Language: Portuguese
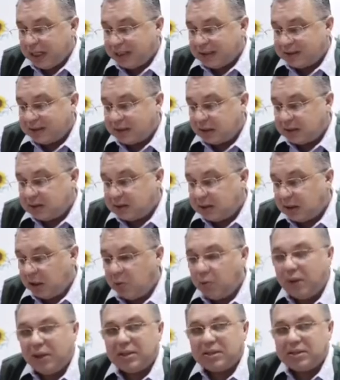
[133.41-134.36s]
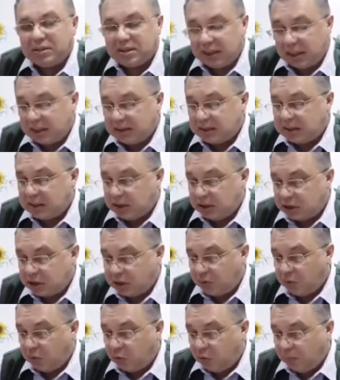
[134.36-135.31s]
156 que
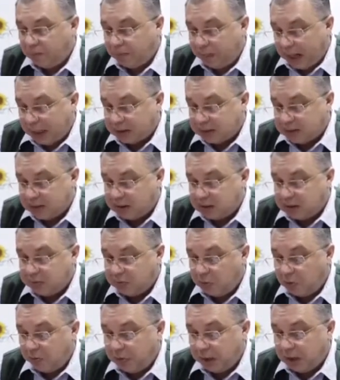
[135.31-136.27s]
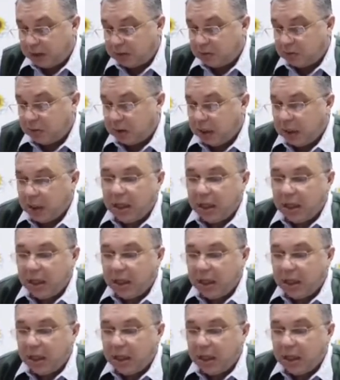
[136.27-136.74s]
estão ocupados neste momento.